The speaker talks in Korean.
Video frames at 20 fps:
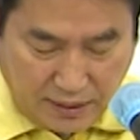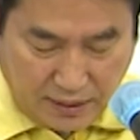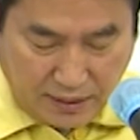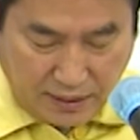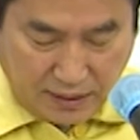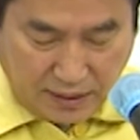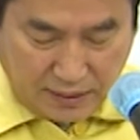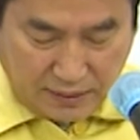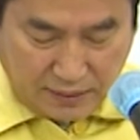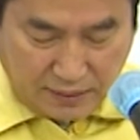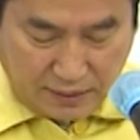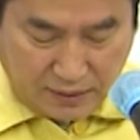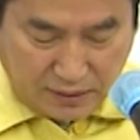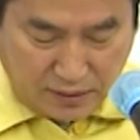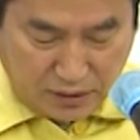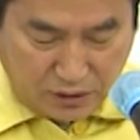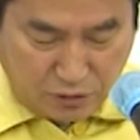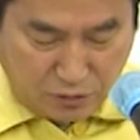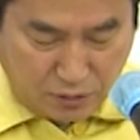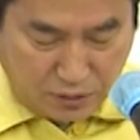또 신분
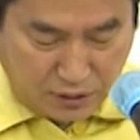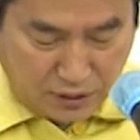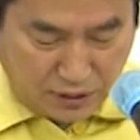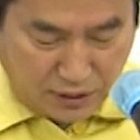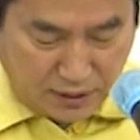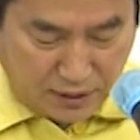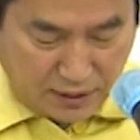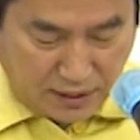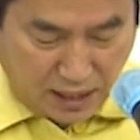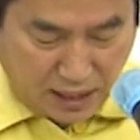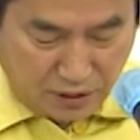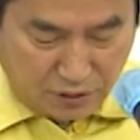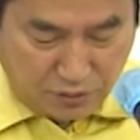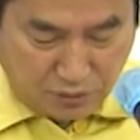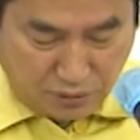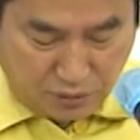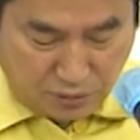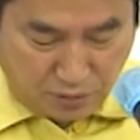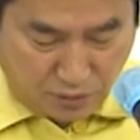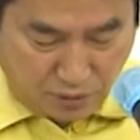노출을 꺼려
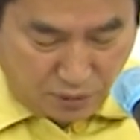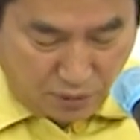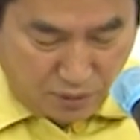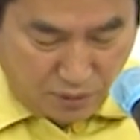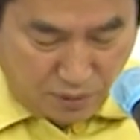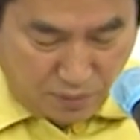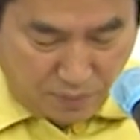보건소 신고를